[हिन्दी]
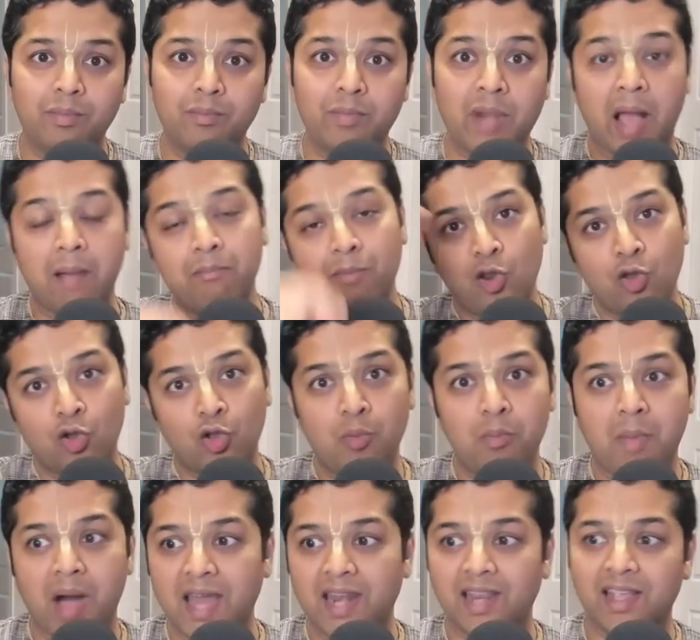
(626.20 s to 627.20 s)
ब्राह्मणों को
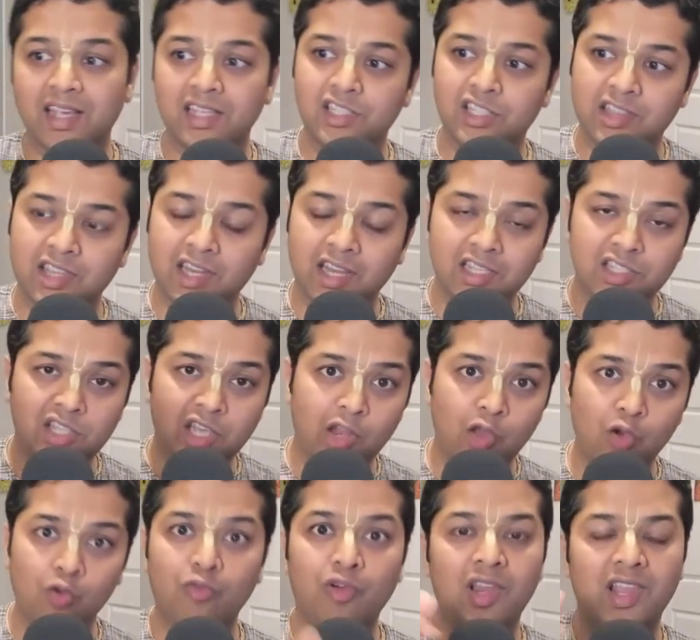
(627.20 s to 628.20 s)
मार के जितने
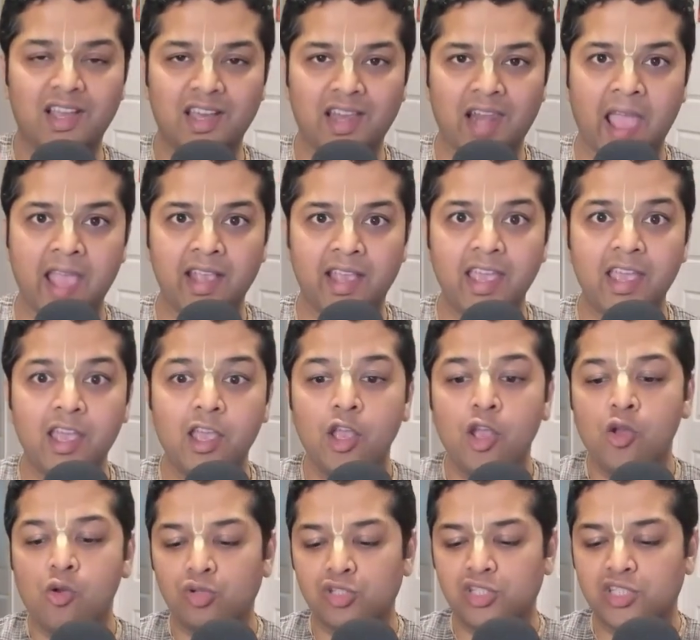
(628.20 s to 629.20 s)
जनेहू वो लेकर आएंगे
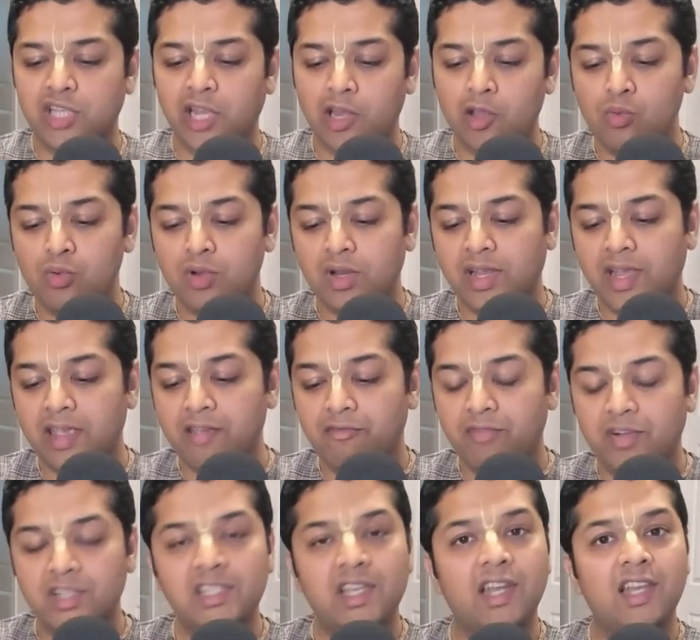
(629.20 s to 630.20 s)
उस जनेऊ के
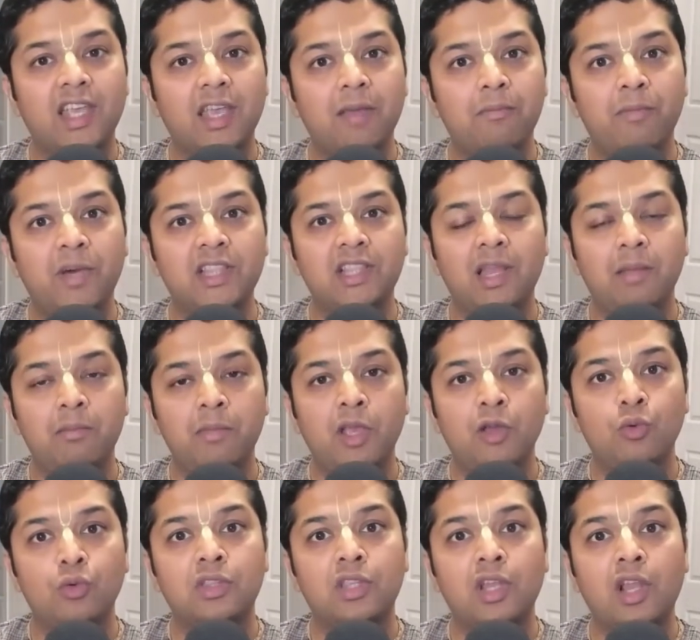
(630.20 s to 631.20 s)
वजन के बदले में
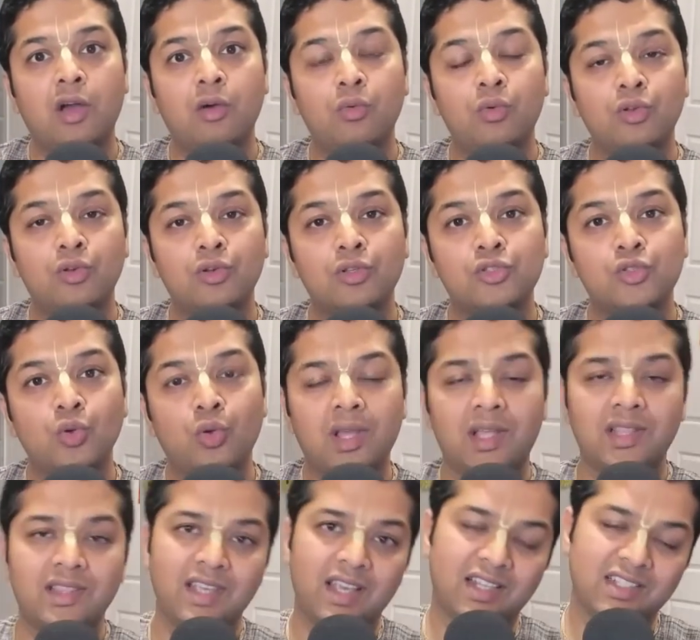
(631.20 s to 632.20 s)
उतना उनको सोना
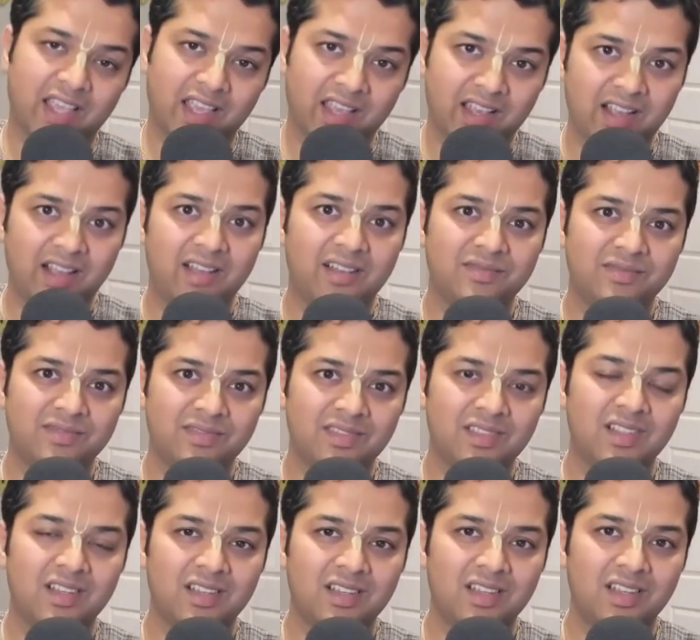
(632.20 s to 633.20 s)
दिया जाएगा
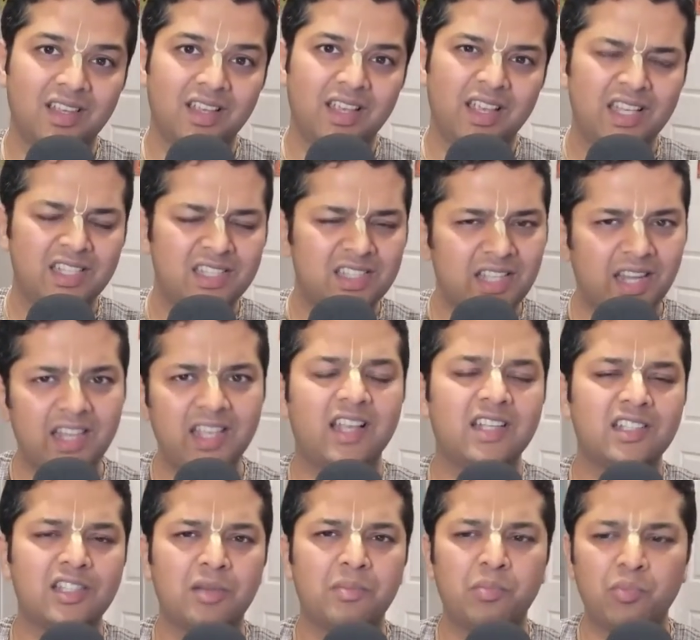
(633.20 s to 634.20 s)
हाँ, इस तरीके
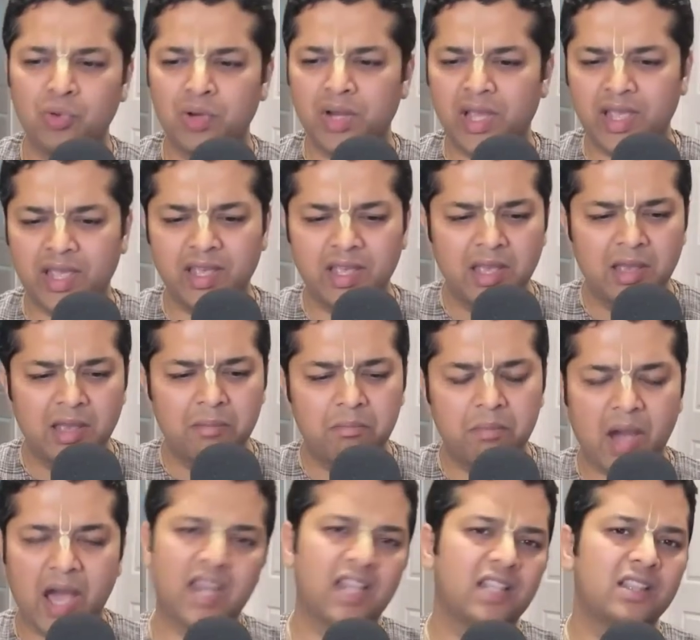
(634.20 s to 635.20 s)
से पूरे
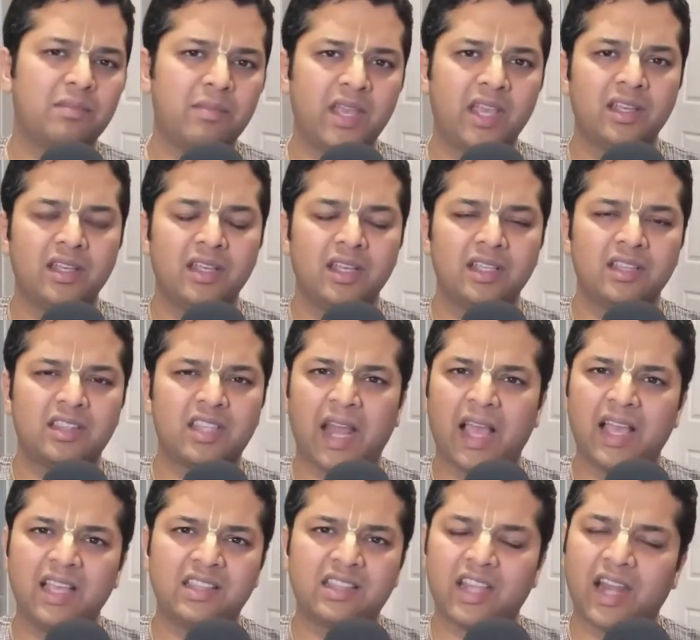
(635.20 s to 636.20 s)
भारत में
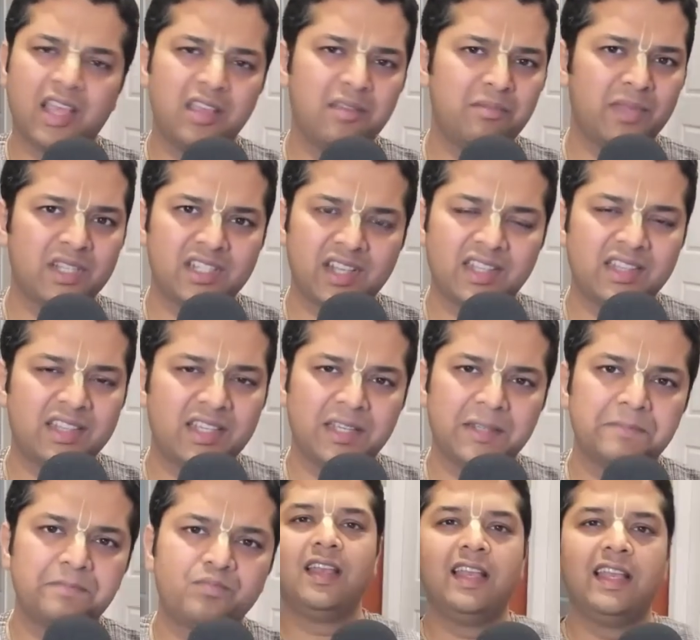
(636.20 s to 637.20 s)
तराई तराई मच गई थी
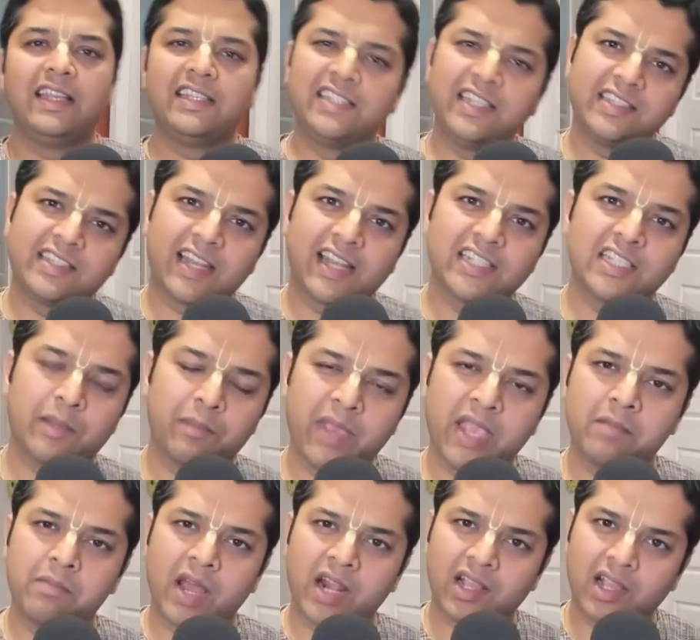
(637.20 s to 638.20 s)
इसी तरह जब
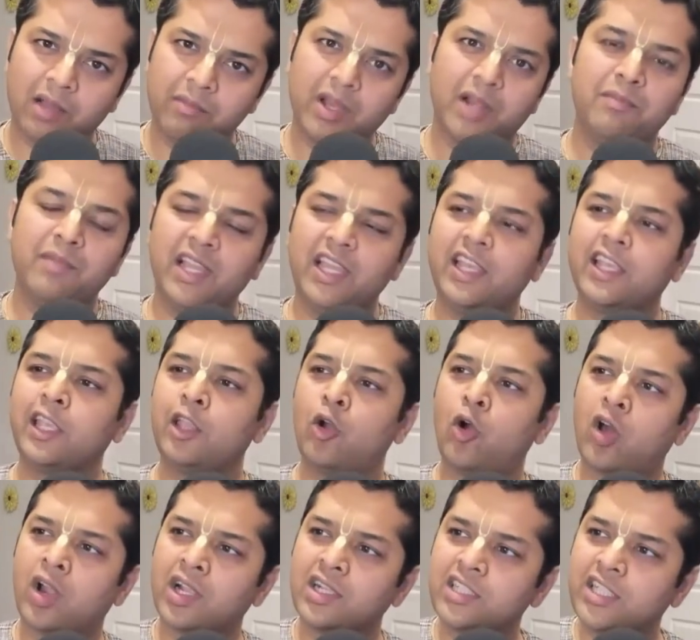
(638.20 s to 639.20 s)
एक बार खबर मिली कि
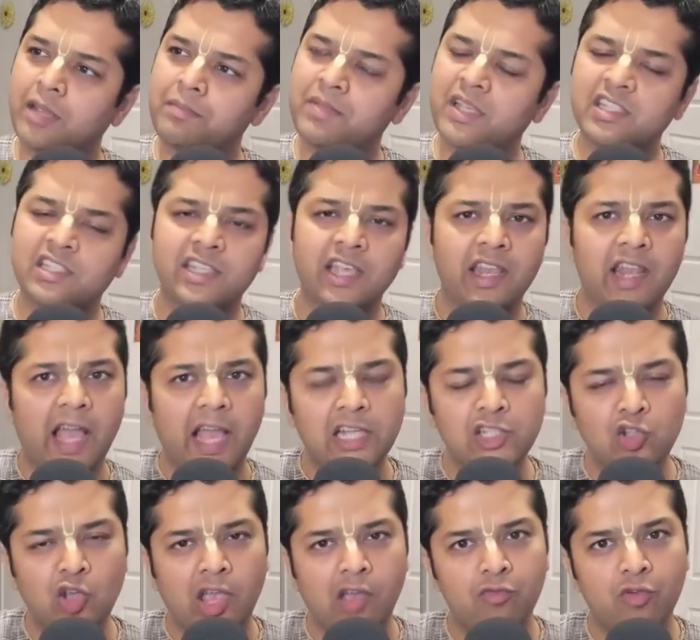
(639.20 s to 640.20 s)
औरंगजेब की सेनाएं
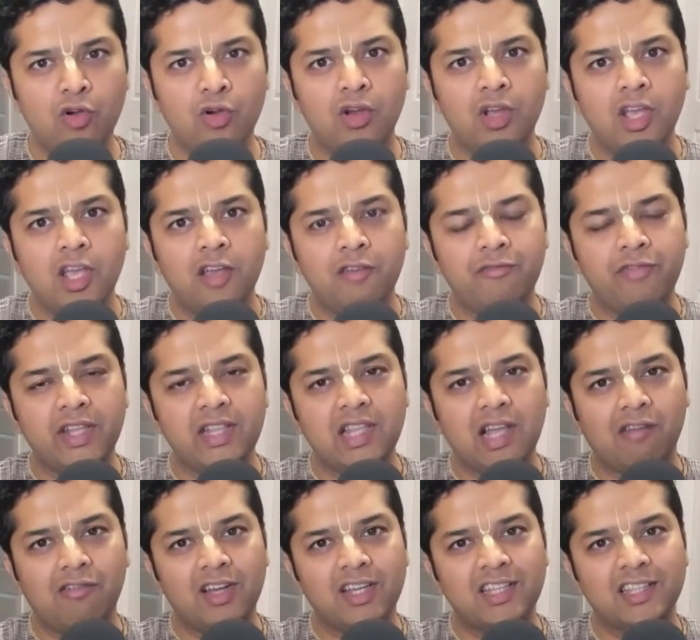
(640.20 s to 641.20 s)
जो हैं वो
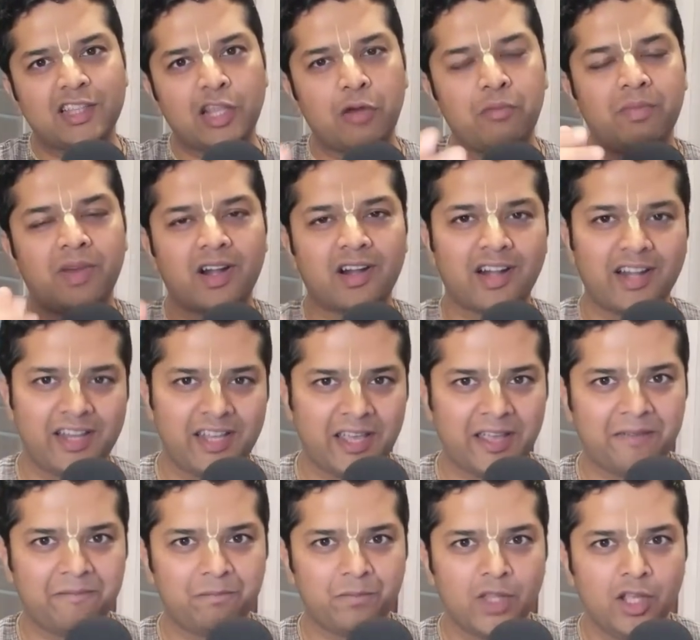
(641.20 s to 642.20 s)
वृंदावन की तरफ बढ़ रही
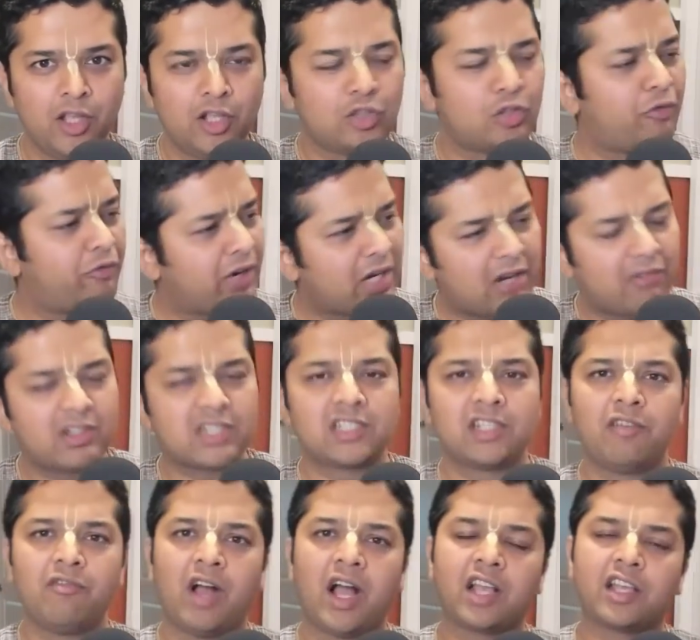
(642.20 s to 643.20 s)
हैं तो फटाफट से
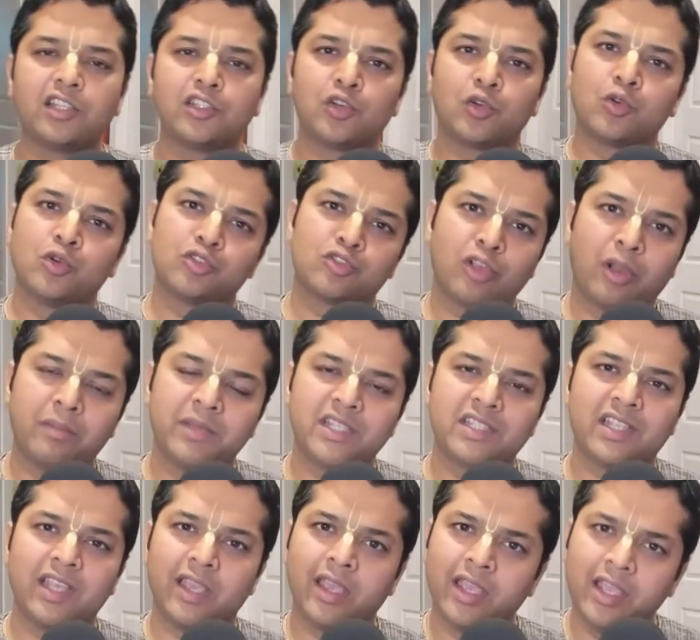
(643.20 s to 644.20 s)
वहाँ के जो गोस्वामी
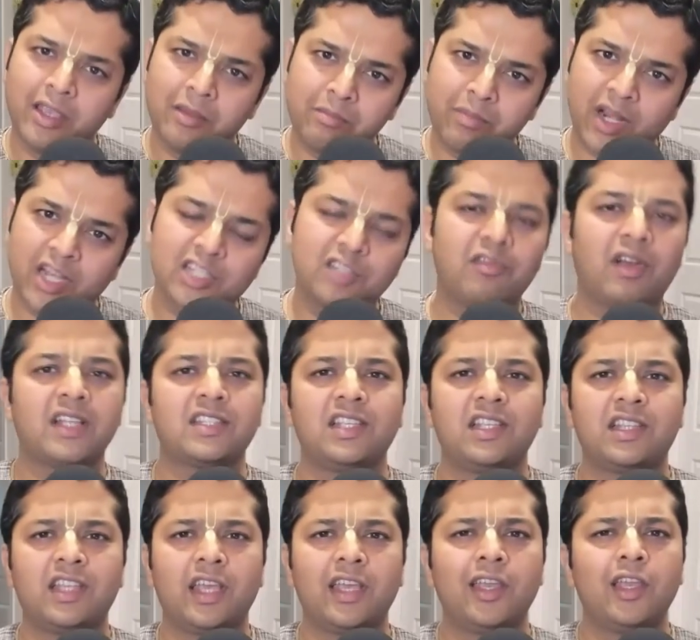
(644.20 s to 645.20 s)
थे ब्रजवासी
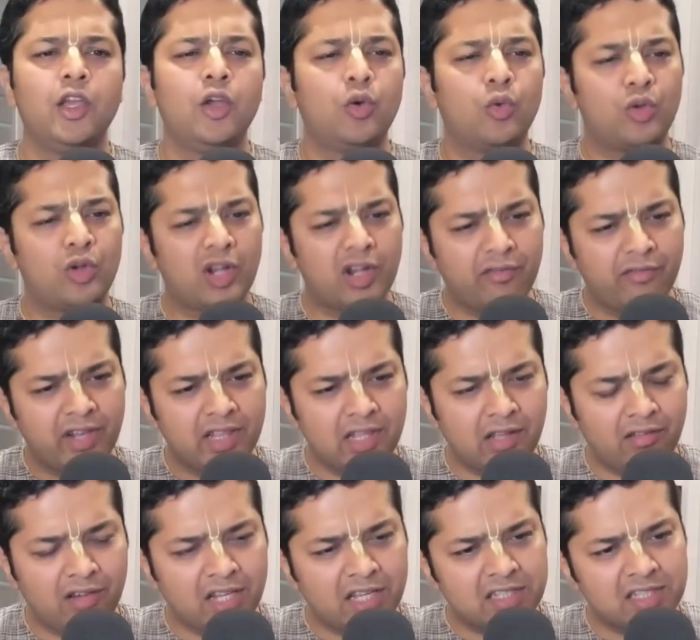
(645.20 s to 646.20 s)
थे उन्होंने
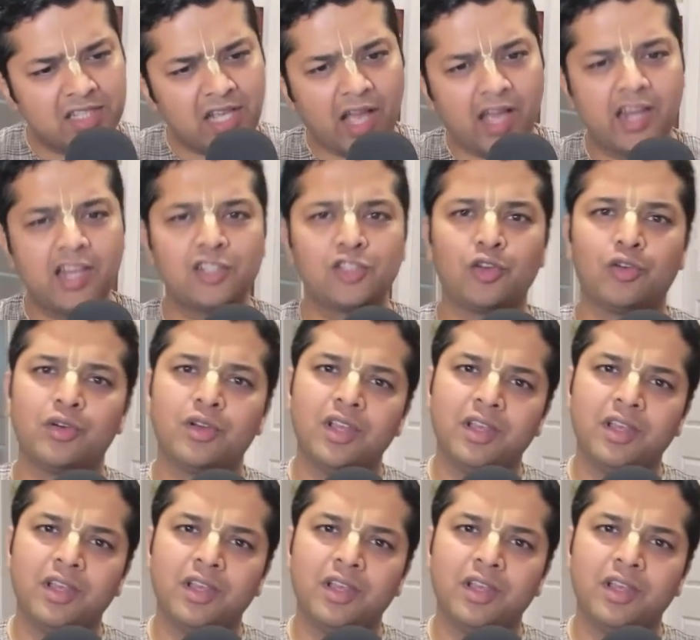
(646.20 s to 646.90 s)
वृंदावन के सारे जो